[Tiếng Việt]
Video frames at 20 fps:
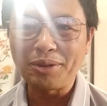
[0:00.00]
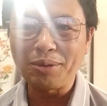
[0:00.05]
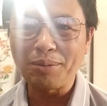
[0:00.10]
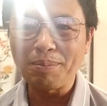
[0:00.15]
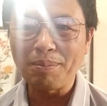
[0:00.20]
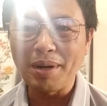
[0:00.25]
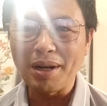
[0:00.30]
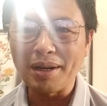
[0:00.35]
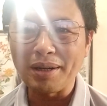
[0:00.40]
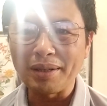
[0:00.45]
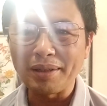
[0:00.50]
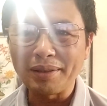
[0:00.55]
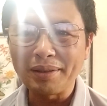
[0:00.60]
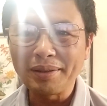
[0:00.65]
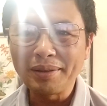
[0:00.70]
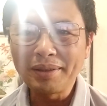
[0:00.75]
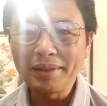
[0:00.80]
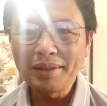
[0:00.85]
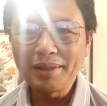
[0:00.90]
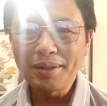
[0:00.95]
chúc mừng
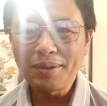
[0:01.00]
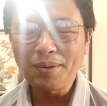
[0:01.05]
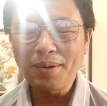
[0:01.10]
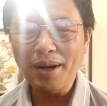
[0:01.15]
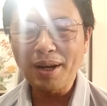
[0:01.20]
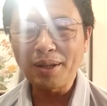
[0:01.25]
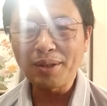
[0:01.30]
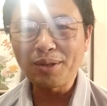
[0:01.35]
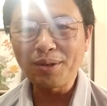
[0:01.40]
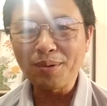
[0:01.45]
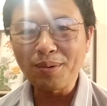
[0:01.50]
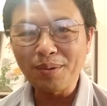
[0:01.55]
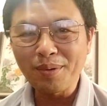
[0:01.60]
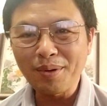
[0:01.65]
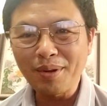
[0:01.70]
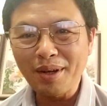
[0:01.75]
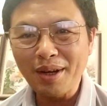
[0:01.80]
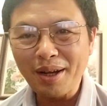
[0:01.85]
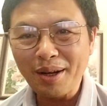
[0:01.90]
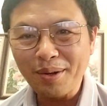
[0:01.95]
hòa
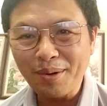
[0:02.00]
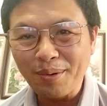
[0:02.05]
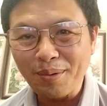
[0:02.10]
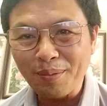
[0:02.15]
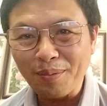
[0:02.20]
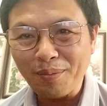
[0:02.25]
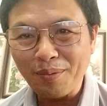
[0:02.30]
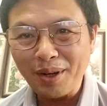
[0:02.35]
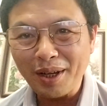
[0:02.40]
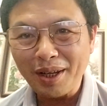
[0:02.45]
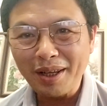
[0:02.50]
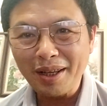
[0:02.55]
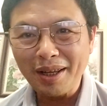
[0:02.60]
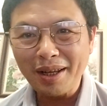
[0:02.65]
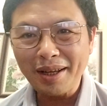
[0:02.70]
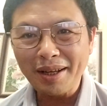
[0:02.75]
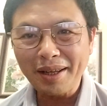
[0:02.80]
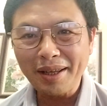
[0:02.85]
chung cùng với